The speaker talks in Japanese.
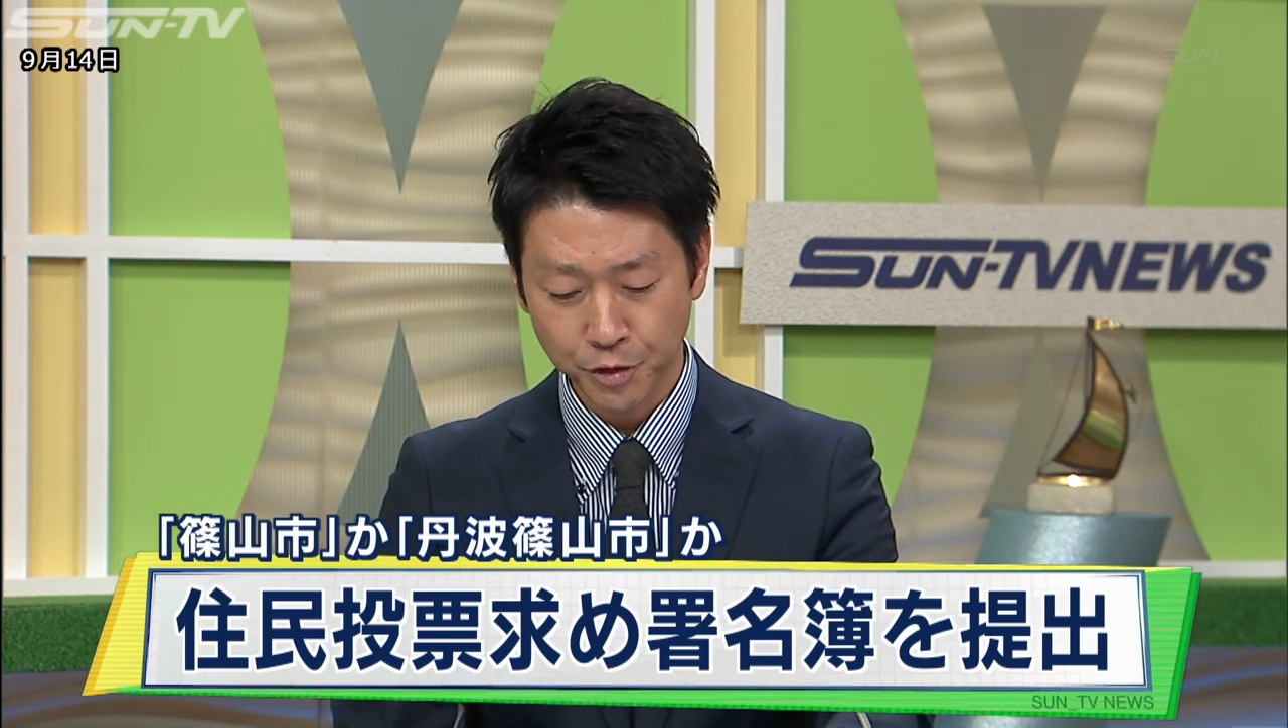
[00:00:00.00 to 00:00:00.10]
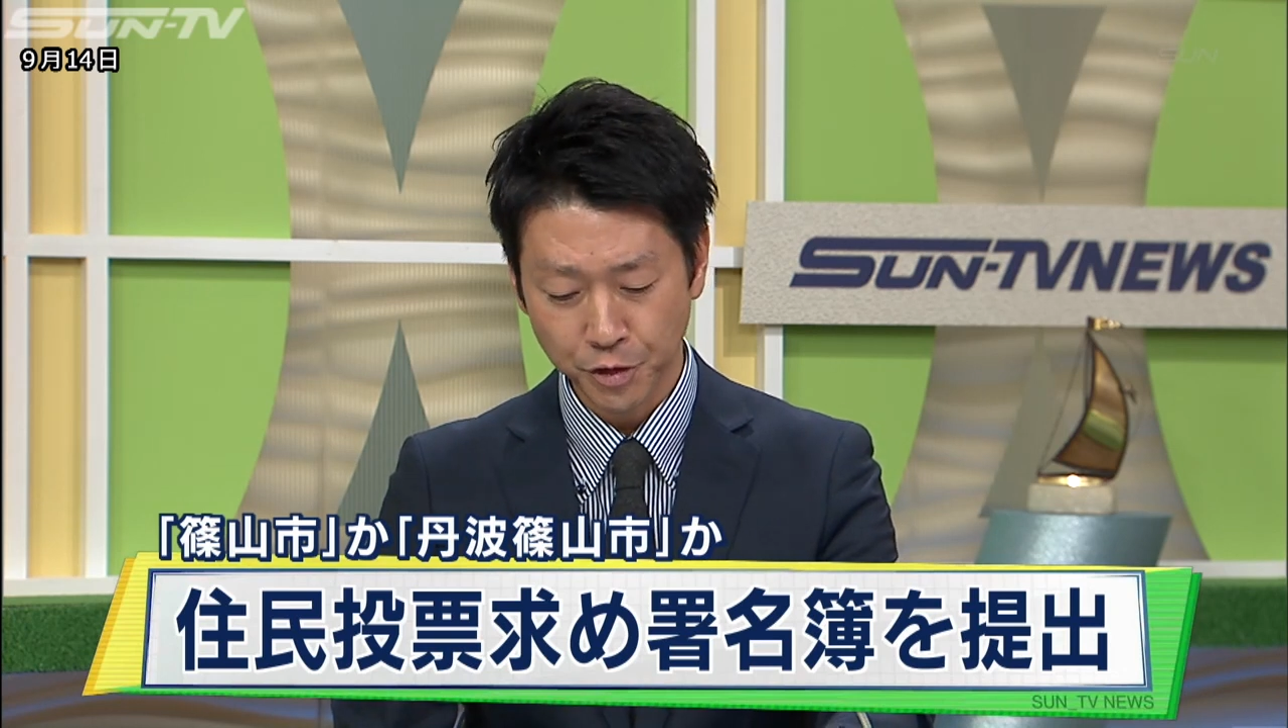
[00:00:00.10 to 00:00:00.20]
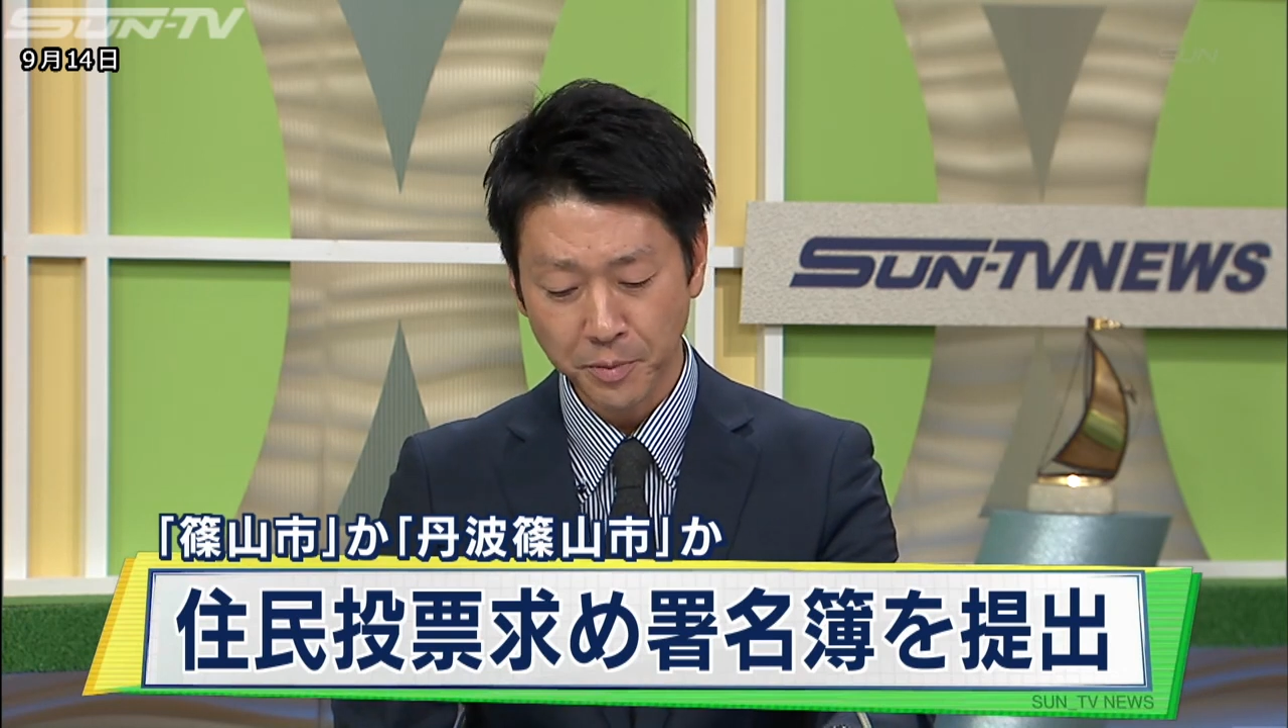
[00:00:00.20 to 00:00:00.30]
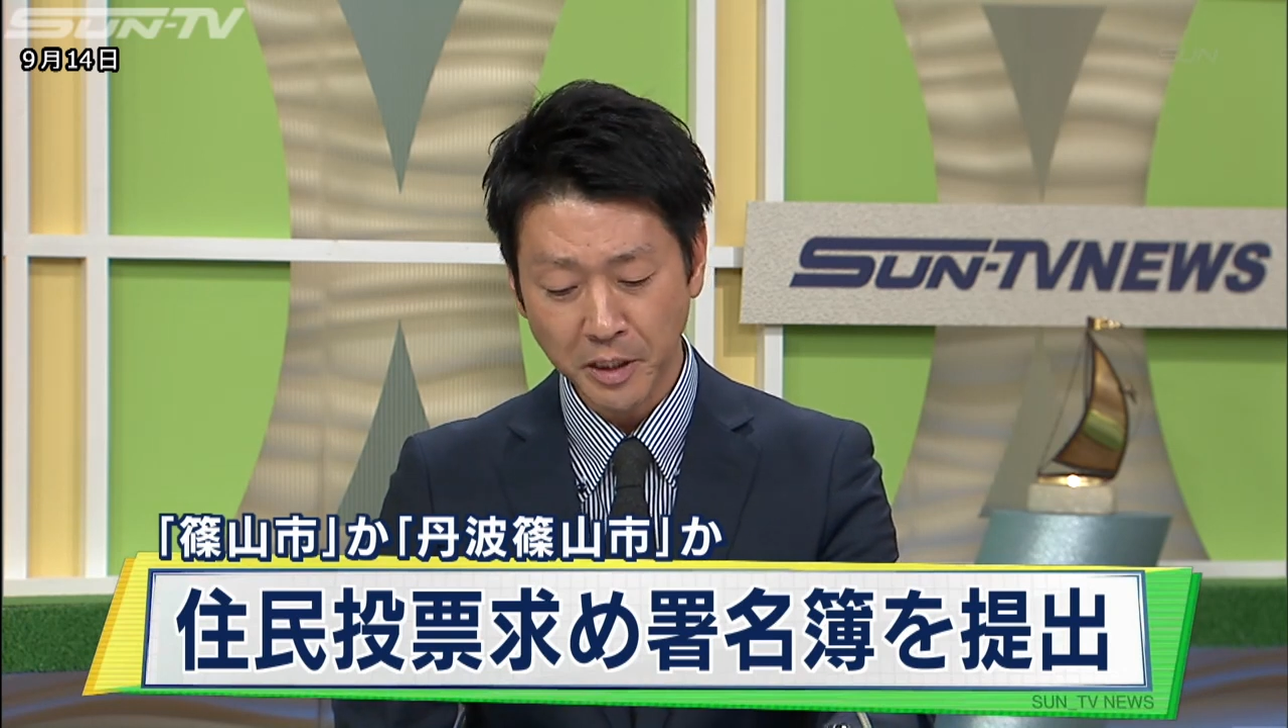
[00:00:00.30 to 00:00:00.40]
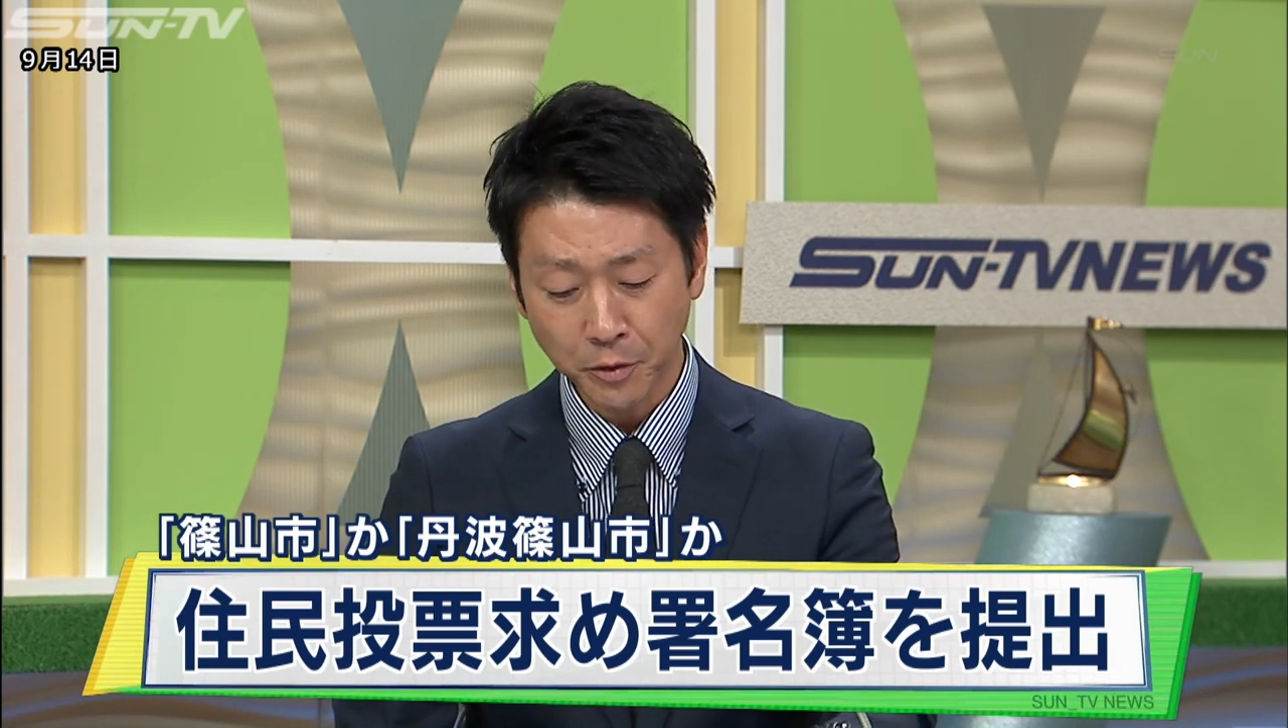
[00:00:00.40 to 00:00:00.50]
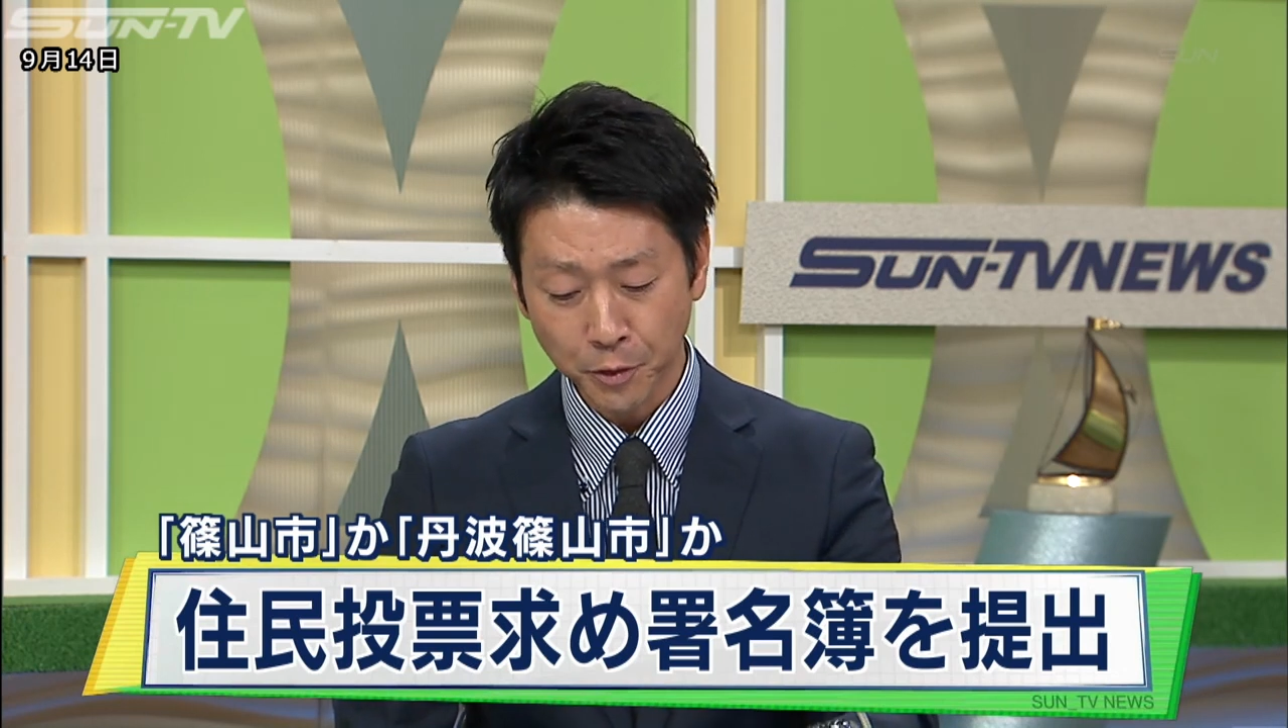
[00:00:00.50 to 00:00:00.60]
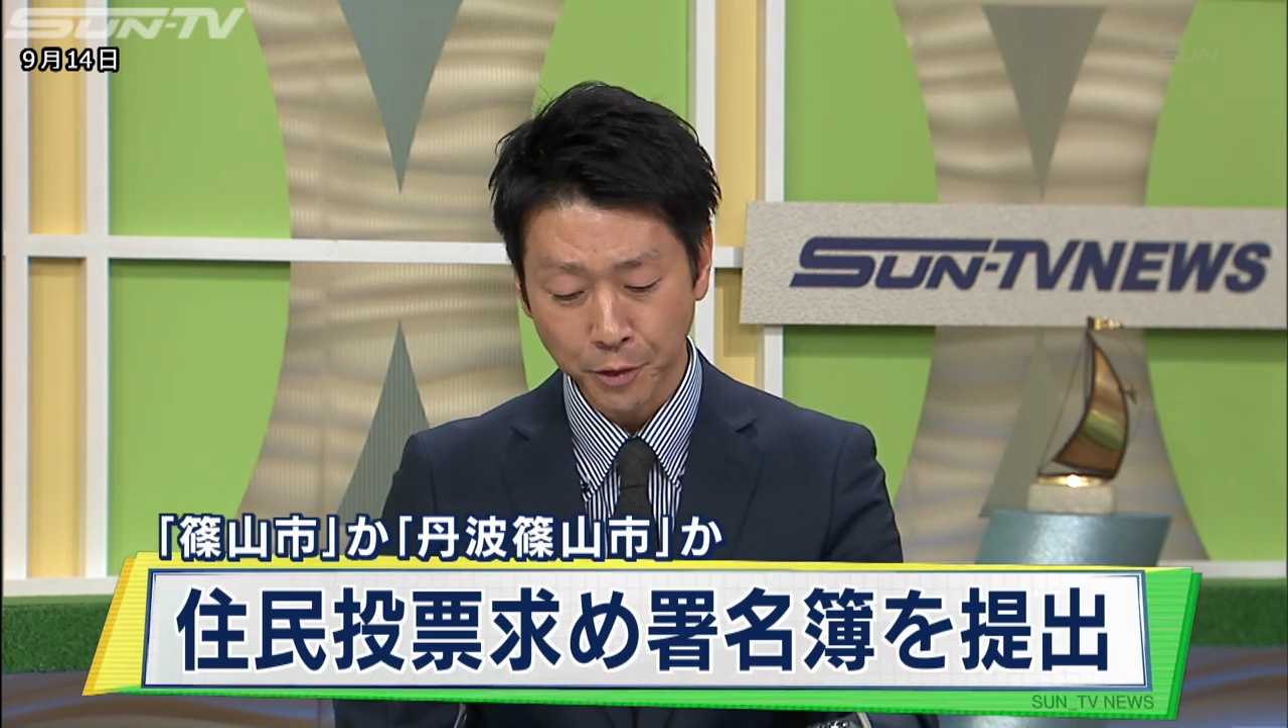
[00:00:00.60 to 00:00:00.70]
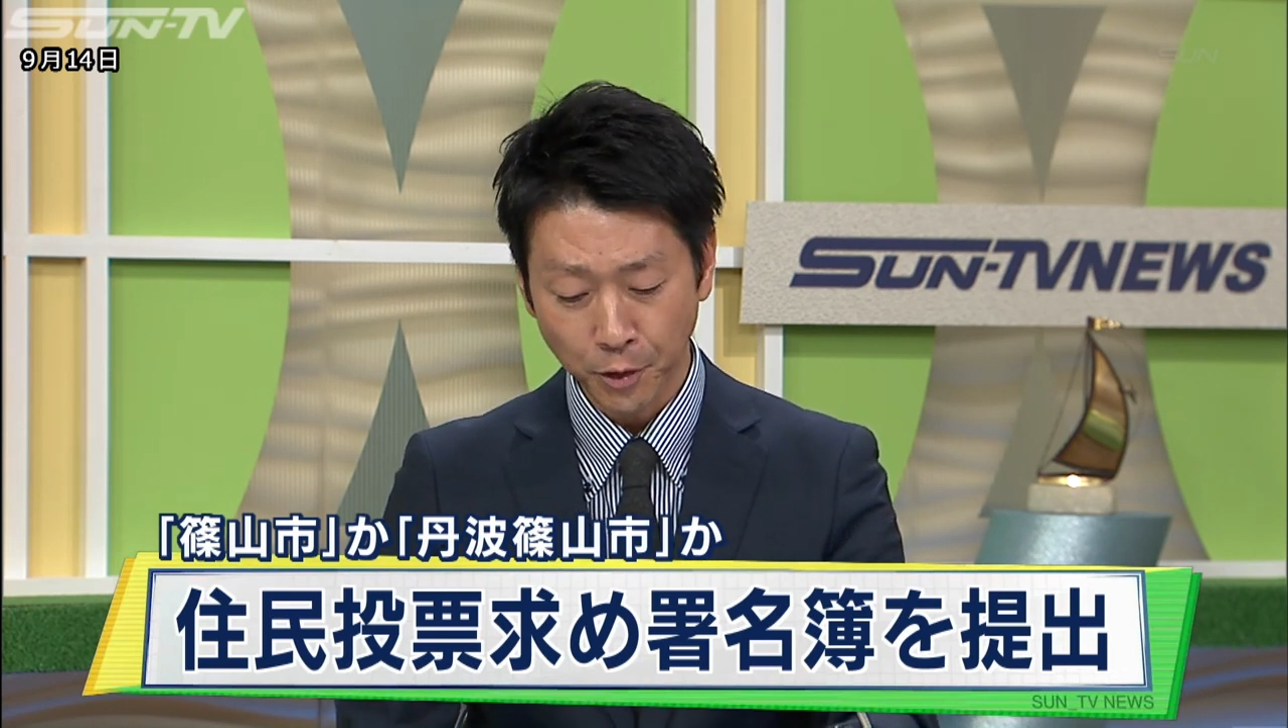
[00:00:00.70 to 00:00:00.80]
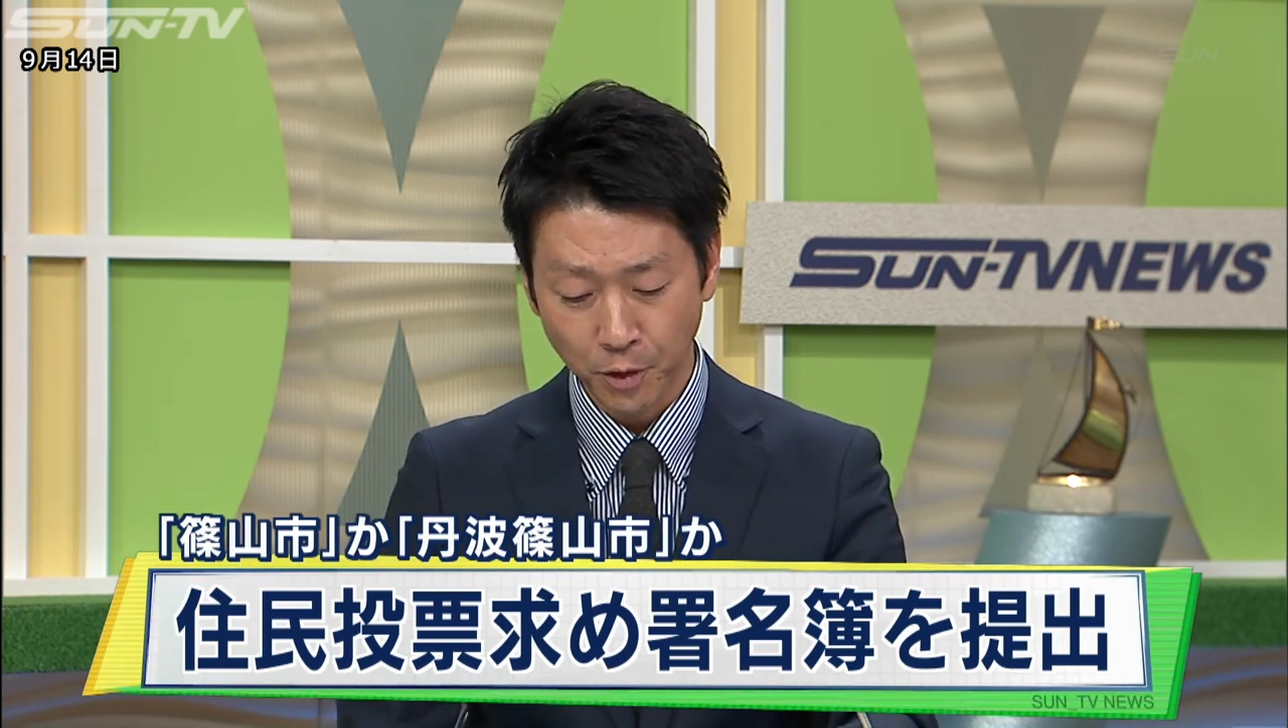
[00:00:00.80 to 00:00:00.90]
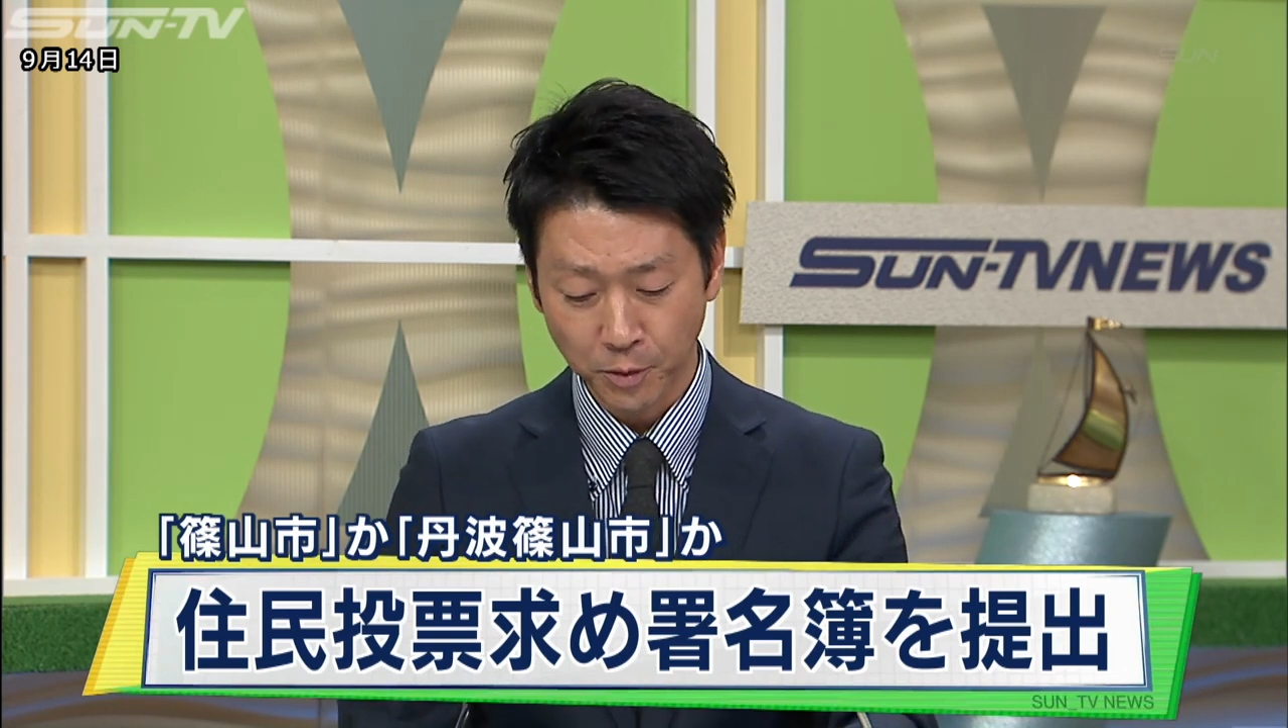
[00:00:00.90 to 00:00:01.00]
う住民
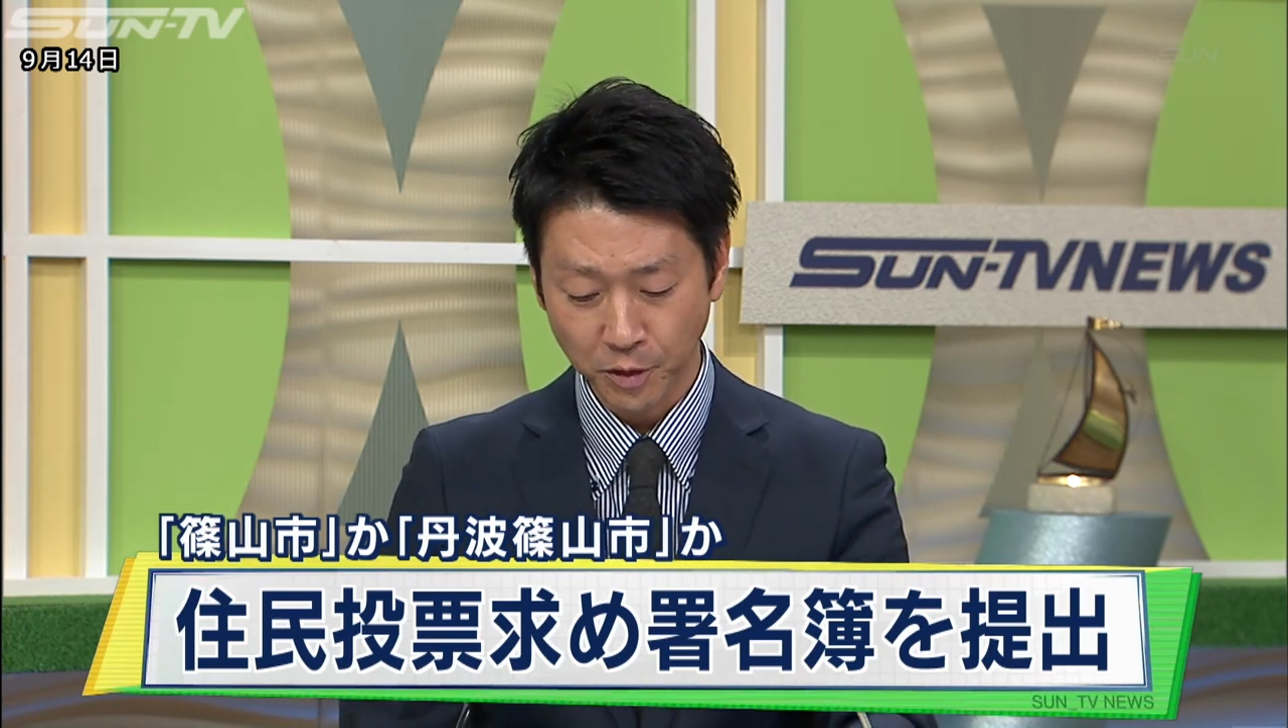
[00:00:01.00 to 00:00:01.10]
投票を